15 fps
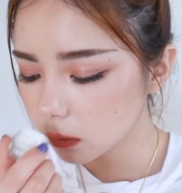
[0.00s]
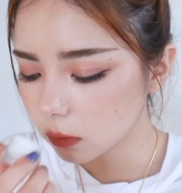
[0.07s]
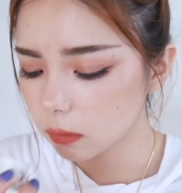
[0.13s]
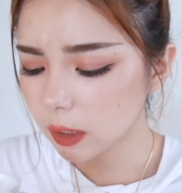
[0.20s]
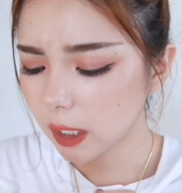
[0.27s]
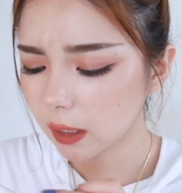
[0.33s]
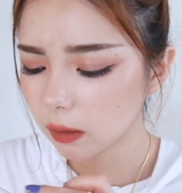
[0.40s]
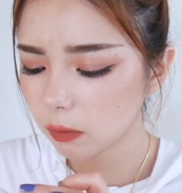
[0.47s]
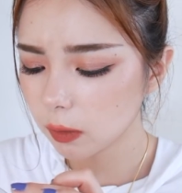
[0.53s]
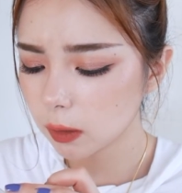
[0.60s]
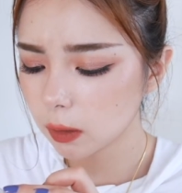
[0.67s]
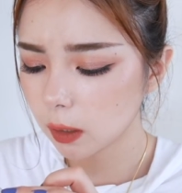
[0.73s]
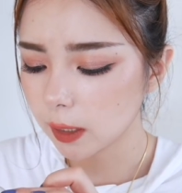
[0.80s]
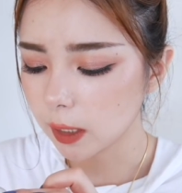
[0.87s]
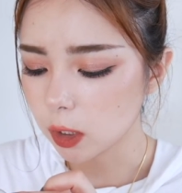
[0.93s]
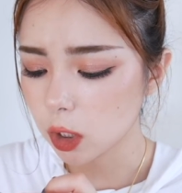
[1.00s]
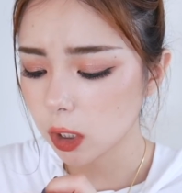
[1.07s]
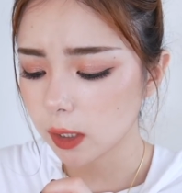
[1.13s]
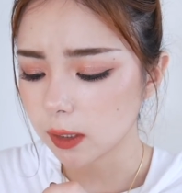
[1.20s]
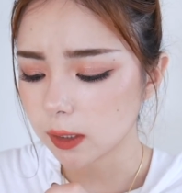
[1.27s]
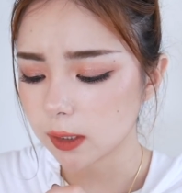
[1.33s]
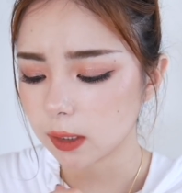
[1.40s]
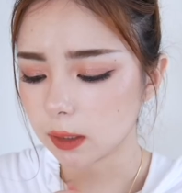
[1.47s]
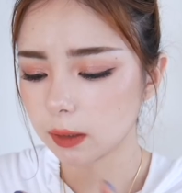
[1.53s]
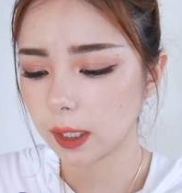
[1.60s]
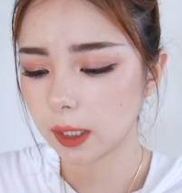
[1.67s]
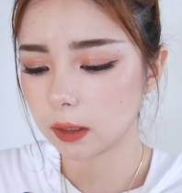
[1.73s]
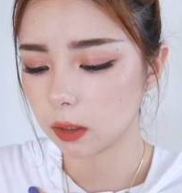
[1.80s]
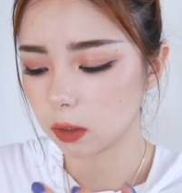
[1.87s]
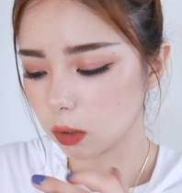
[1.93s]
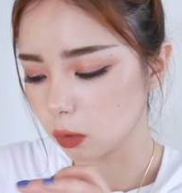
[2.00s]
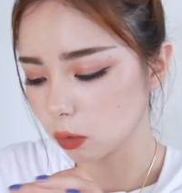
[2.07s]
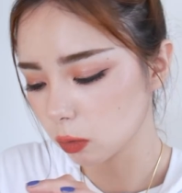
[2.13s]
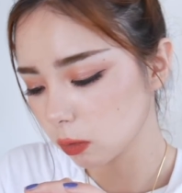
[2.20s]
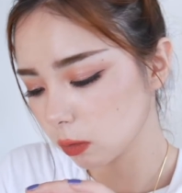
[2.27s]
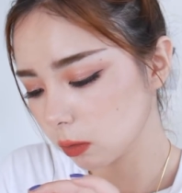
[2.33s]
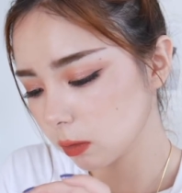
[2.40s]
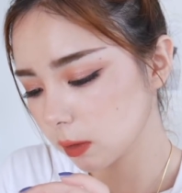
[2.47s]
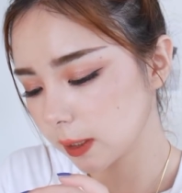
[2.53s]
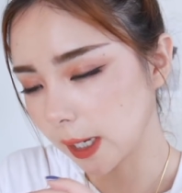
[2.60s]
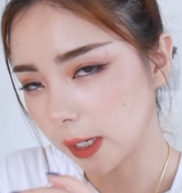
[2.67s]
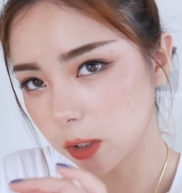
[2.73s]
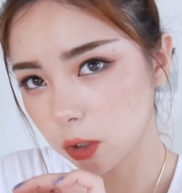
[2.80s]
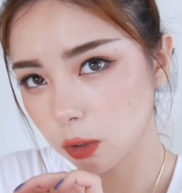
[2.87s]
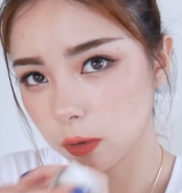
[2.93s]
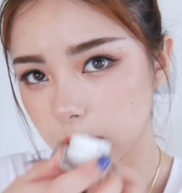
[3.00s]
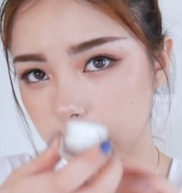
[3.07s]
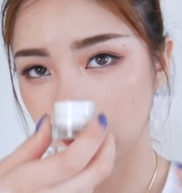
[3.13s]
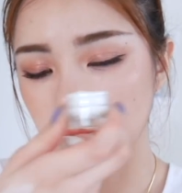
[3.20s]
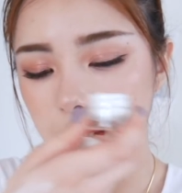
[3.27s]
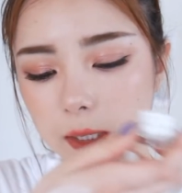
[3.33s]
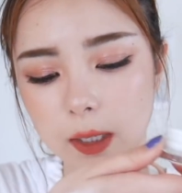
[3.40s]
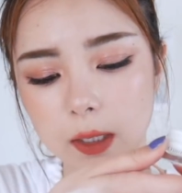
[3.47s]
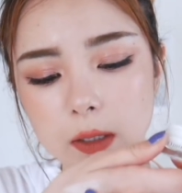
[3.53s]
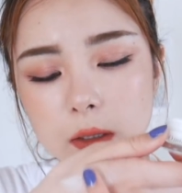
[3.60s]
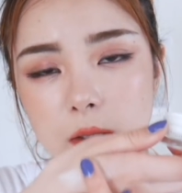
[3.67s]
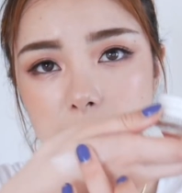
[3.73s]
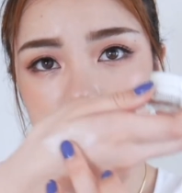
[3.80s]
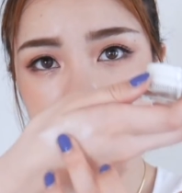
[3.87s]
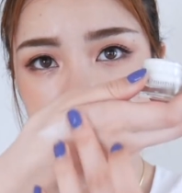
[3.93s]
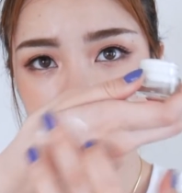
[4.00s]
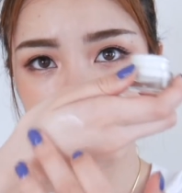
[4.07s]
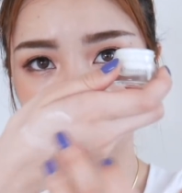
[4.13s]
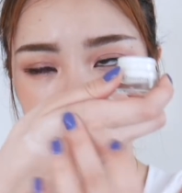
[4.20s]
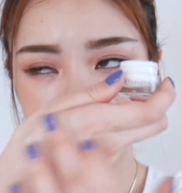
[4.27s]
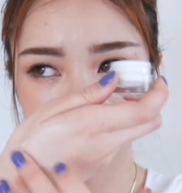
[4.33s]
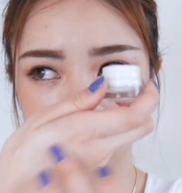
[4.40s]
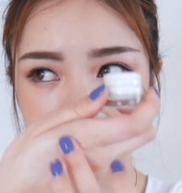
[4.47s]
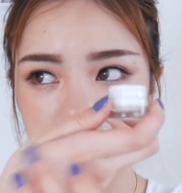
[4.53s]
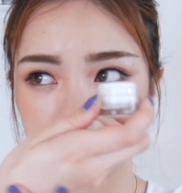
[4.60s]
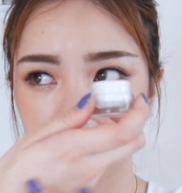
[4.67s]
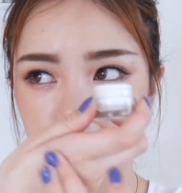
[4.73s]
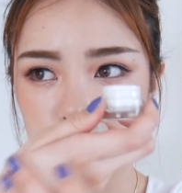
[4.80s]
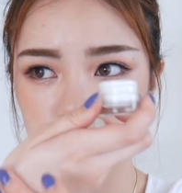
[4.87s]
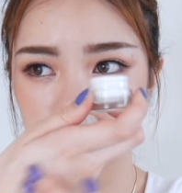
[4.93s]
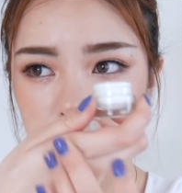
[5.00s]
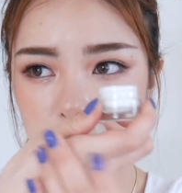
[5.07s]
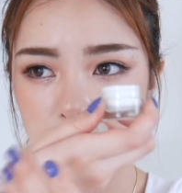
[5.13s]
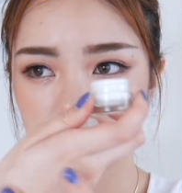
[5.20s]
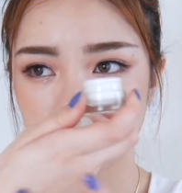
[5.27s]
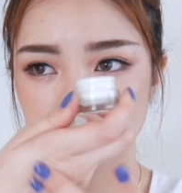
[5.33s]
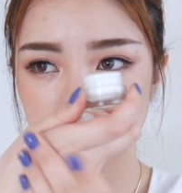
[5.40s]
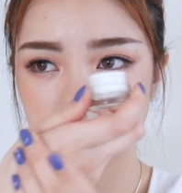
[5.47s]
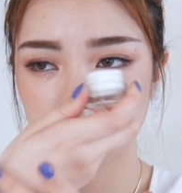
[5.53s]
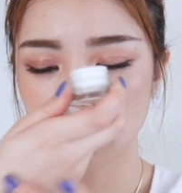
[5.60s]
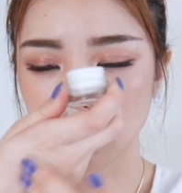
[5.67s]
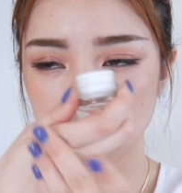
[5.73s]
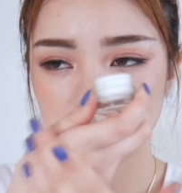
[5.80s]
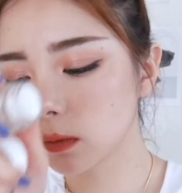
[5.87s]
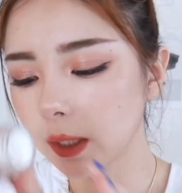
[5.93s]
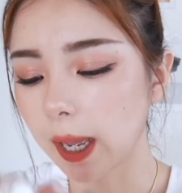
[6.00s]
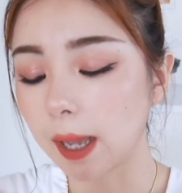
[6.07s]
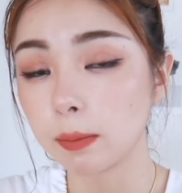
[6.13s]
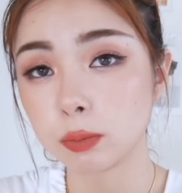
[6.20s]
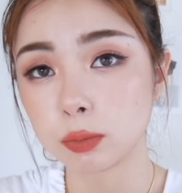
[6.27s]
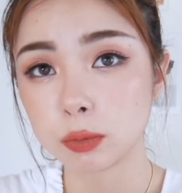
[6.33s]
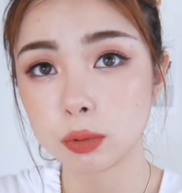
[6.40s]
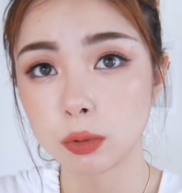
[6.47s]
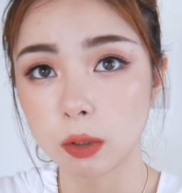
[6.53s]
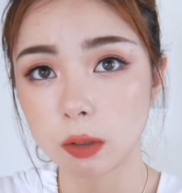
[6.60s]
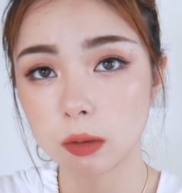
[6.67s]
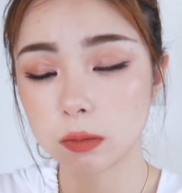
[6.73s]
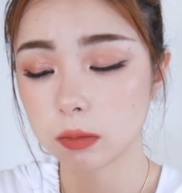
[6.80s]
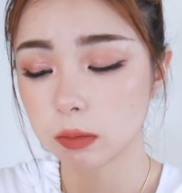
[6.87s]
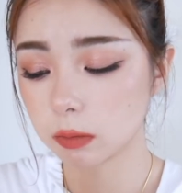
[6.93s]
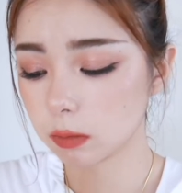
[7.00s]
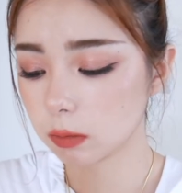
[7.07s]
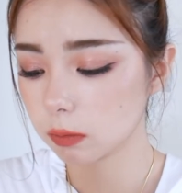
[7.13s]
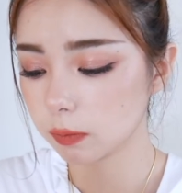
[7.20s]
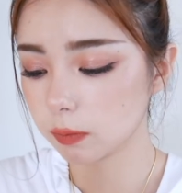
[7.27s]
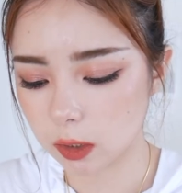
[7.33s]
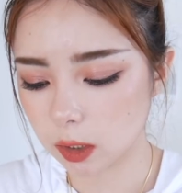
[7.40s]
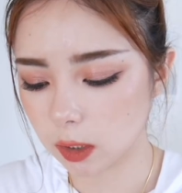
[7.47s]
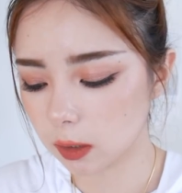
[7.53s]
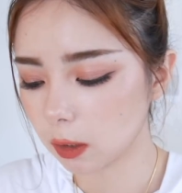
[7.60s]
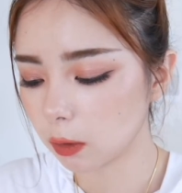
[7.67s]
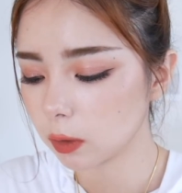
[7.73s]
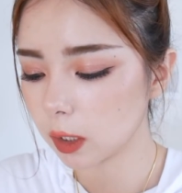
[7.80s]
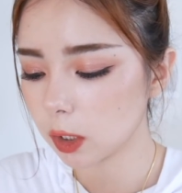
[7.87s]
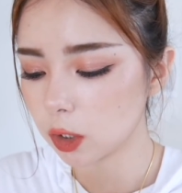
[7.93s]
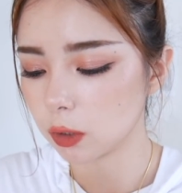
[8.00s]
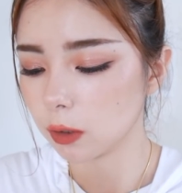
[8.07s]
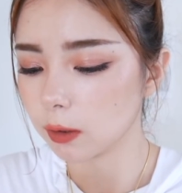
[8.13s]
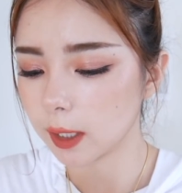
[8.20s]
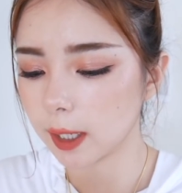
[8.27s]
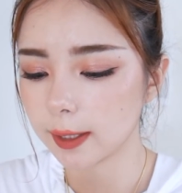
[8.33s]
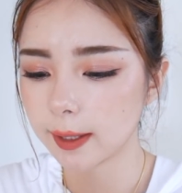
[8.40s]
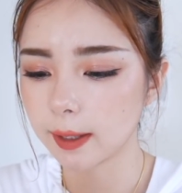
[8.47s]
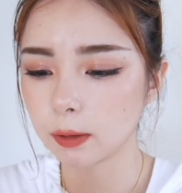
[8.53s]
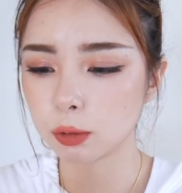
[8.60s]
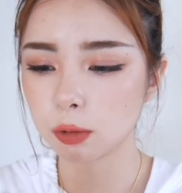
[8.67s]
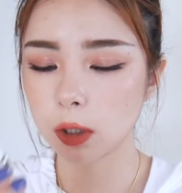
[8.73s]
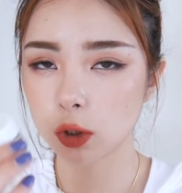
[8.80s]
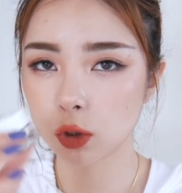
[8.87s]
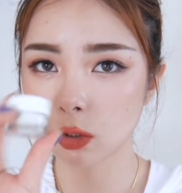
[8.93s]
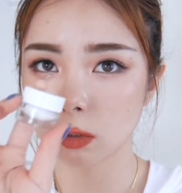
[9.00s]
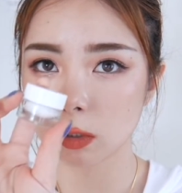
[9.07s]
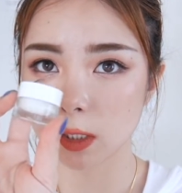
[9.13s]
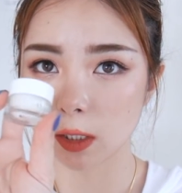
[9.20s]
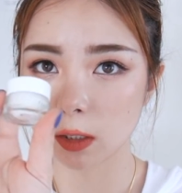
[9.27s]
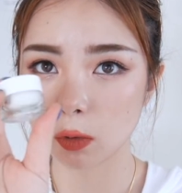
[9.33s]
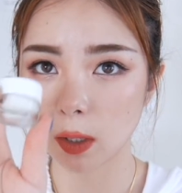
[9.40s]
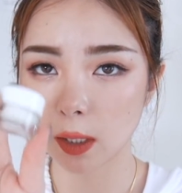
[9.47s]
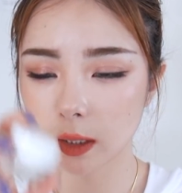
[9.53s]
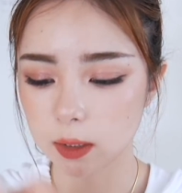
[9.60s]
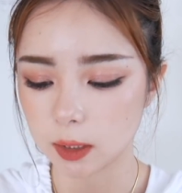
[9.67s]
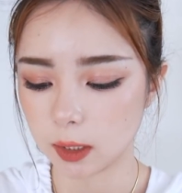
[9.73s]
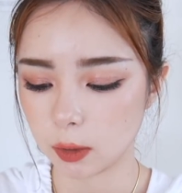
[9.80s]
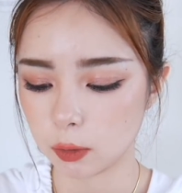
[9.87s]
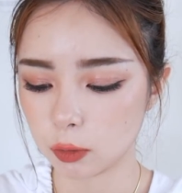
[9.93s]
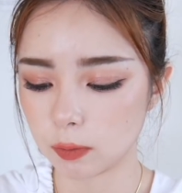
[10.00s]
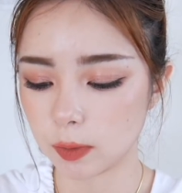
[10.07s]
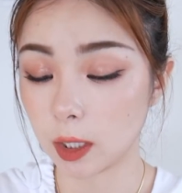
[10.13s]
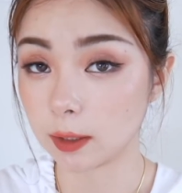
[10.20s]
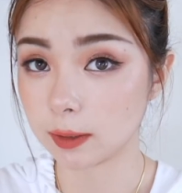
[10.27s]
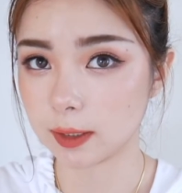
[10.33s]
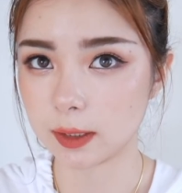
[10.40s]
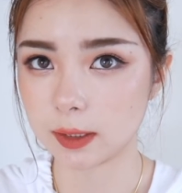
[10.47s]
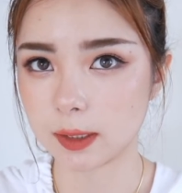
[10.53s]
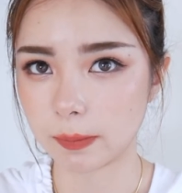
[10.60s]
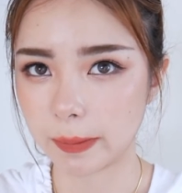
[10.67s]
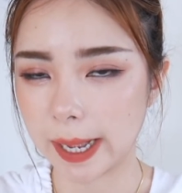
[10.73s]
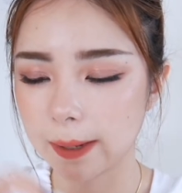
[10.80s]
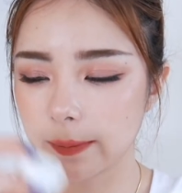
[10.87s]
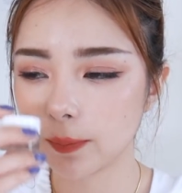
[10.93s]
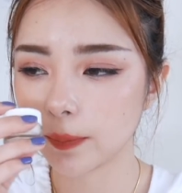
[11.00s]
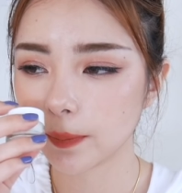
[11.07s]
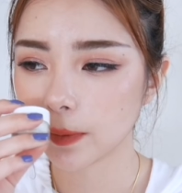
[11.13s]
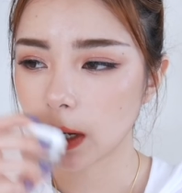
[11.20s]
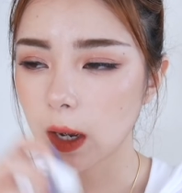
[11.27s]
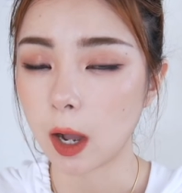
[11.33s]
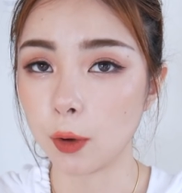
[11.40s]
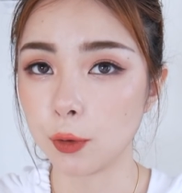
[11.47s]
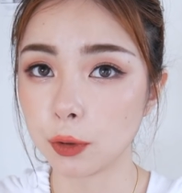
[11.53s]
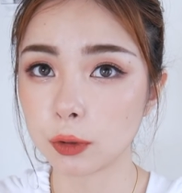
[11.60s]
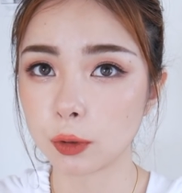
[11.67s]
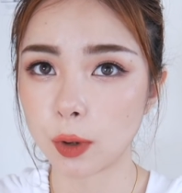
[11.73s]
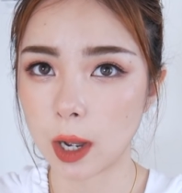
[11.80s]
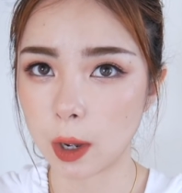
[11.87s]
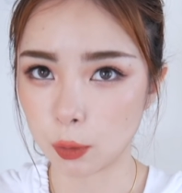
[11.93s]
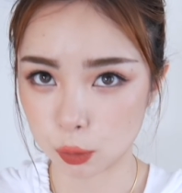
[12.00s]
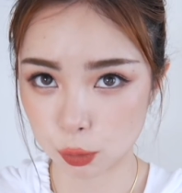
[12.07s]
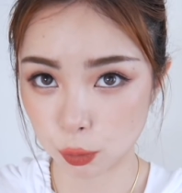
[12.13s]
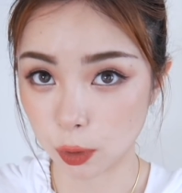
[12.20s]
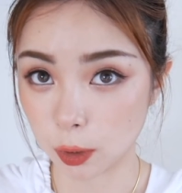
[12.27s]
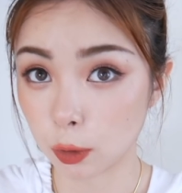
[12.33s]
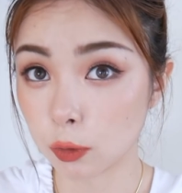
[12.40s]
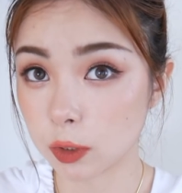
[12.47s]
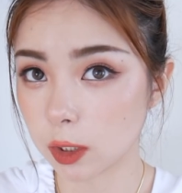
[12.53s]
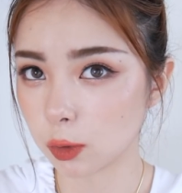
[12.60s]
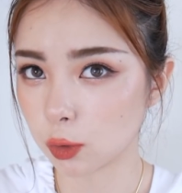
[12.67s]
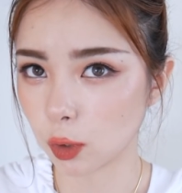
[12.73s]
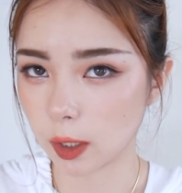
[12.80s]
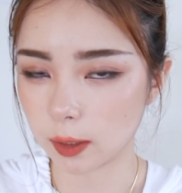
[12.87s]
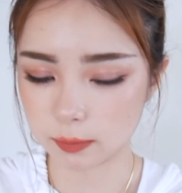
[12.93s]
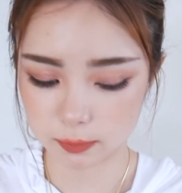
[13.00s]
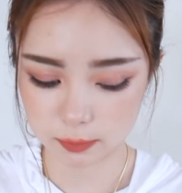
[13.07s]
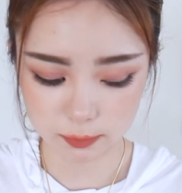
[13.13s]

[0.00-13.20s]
嗯，它的味道也是很清淡的这种，感受一下它上手的感觉，还不错。这个呢，我得使用看看，虽然说这一罐可能也用不了几次吧。 好用的话，我去回购正装。